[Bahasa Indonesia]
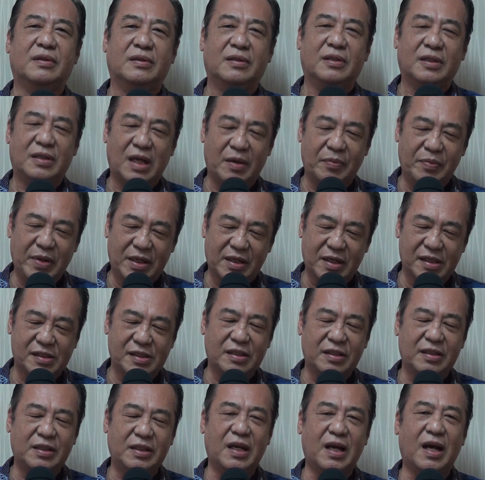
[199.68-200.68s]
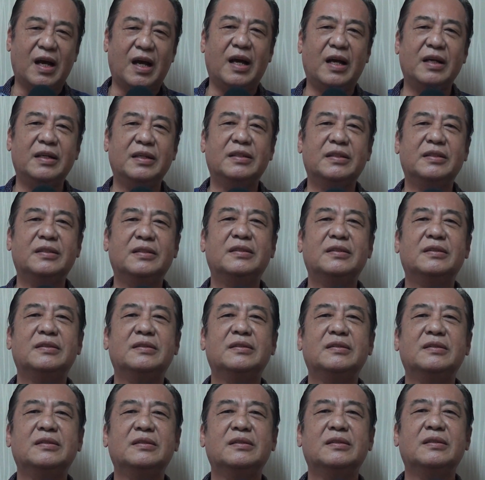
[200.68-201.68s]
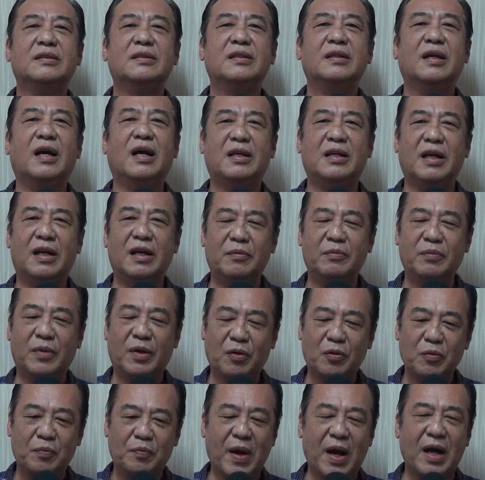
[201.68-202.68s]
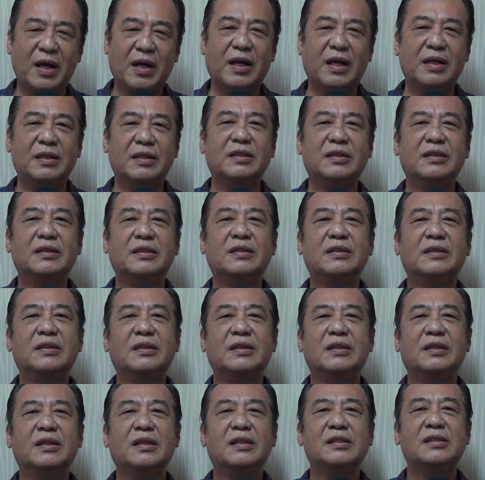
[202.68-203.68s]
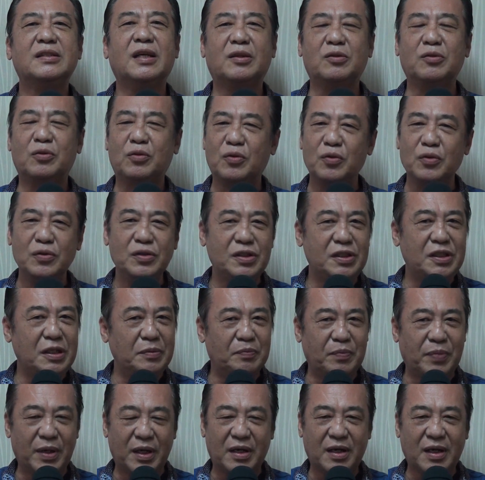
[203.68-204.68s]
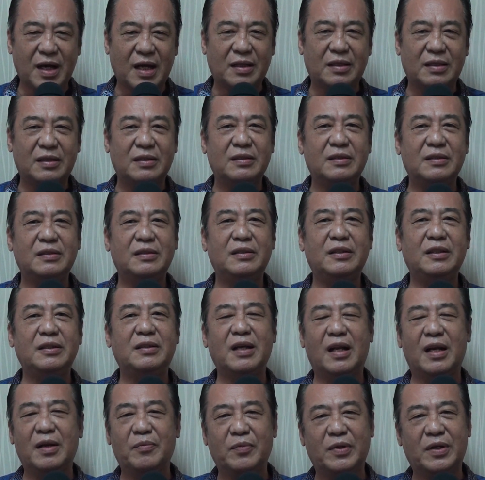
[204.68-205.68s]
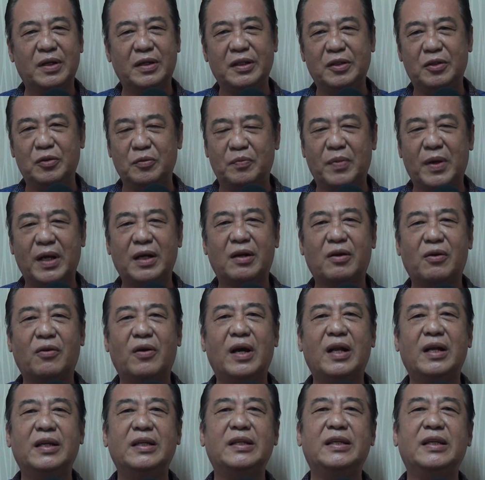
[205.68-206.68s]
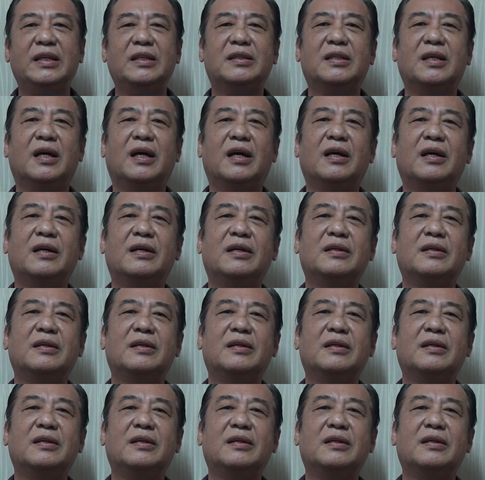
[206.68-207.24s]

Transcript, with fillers: Tetapi kesetiaan adalah merupakan satu kunci berkat di dalam kehidupan rohani kita.